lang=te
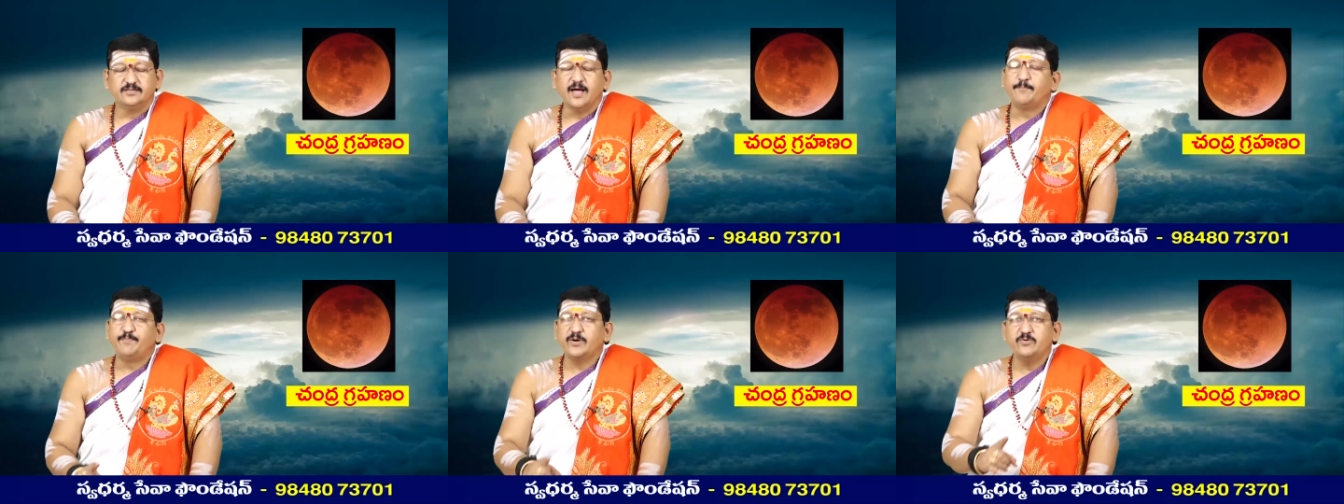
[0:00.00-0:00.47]

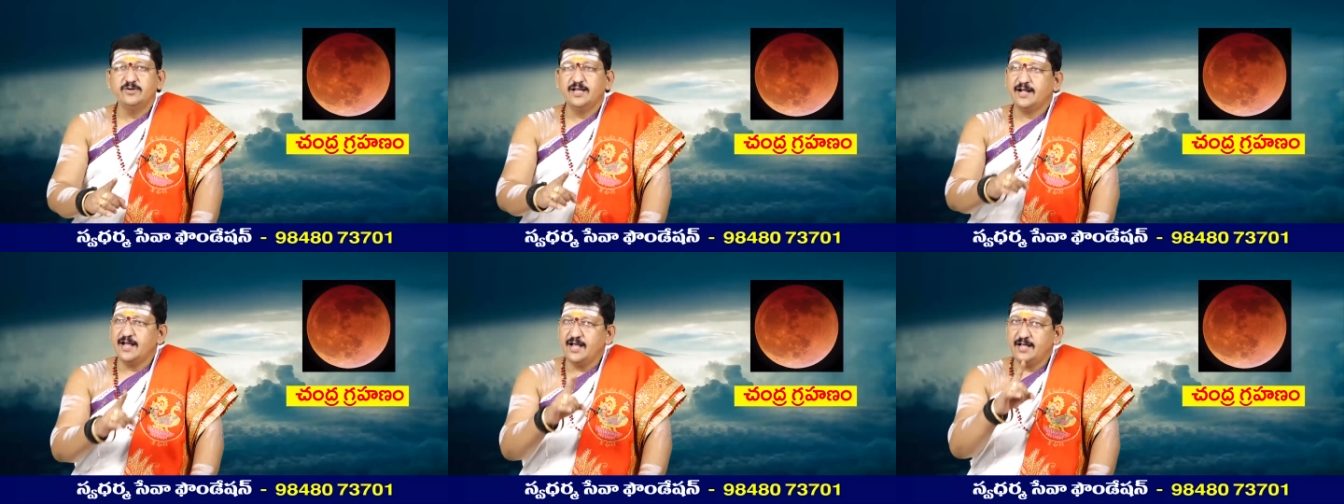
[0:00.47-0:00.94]

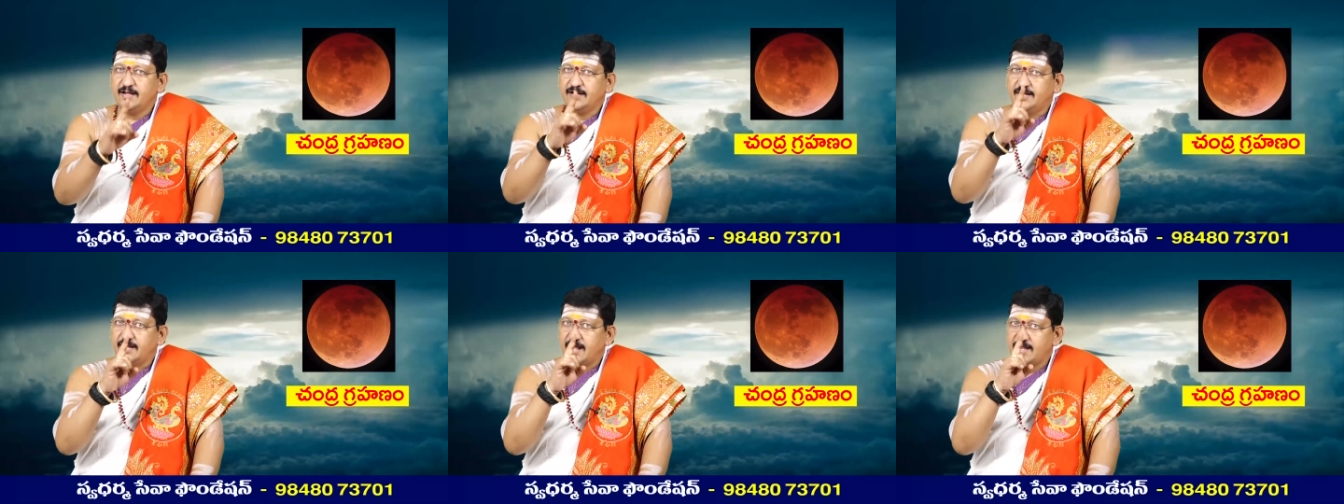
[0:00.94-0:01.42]
తప్పకుండా
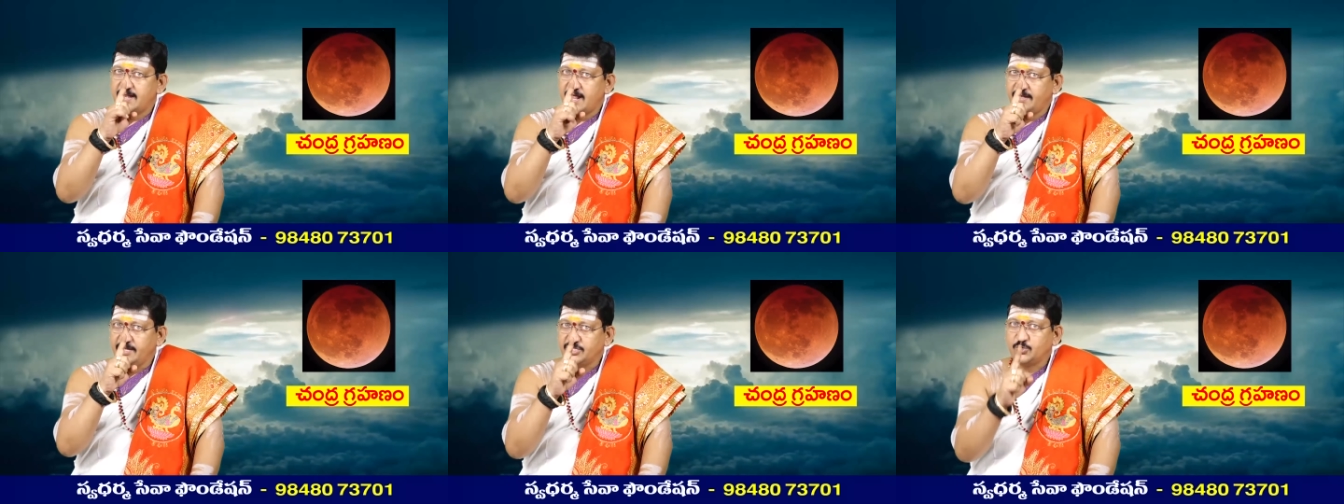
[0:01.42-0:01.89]

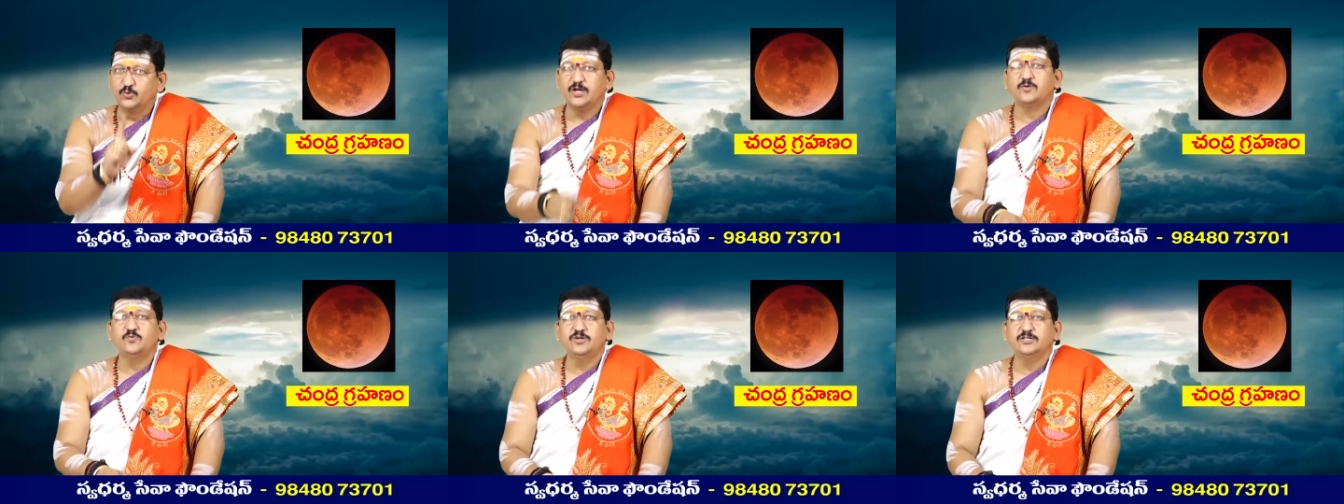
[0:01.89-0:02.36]
గ్రహణాన్ని
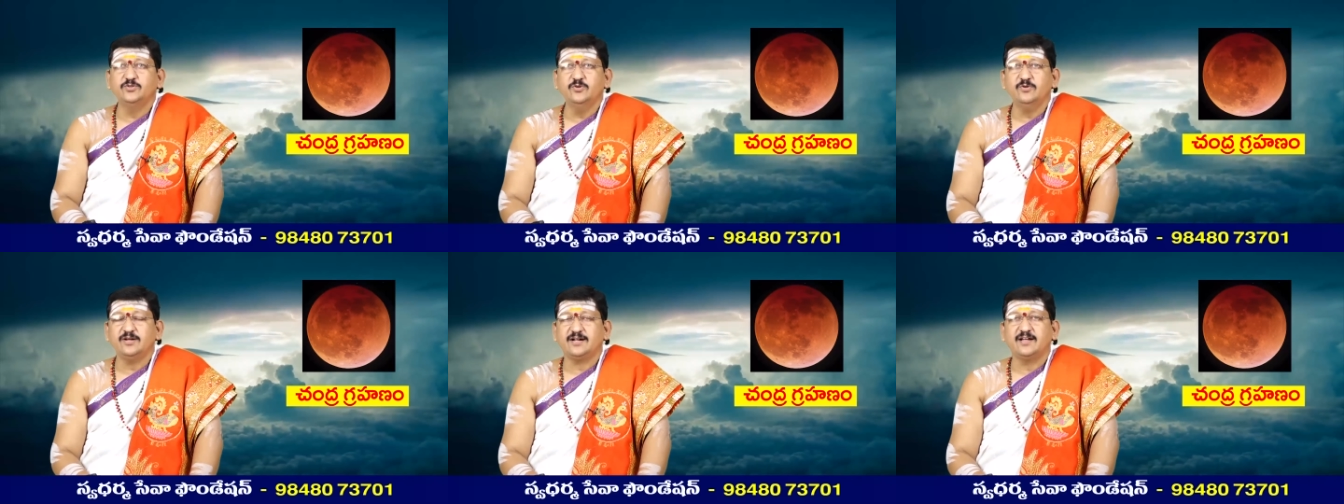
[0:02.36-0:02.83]
చూడకూడదు
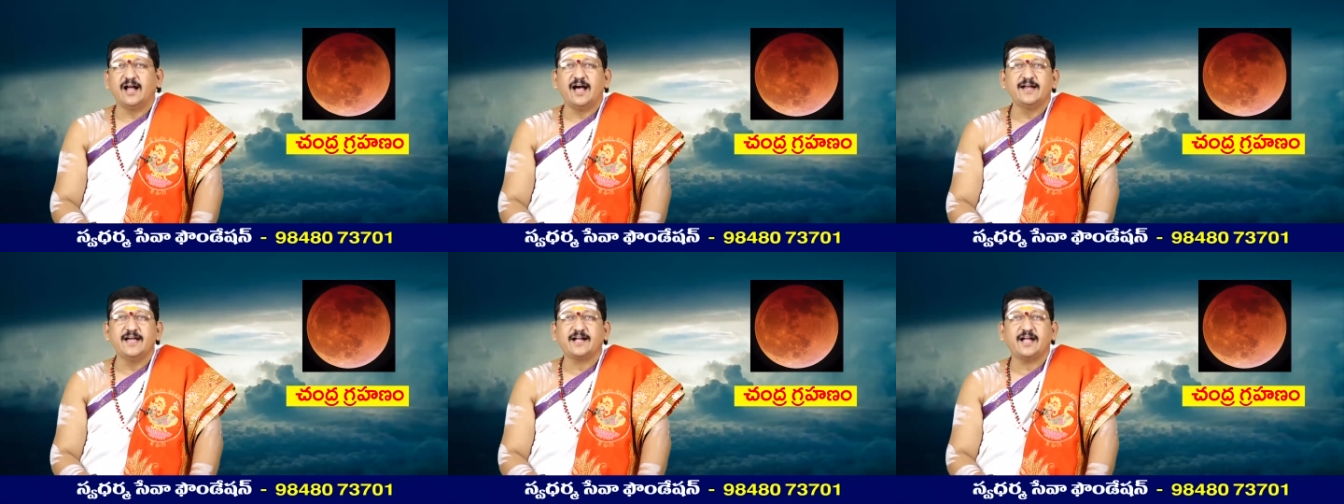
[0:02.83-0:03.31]
గ్రహణ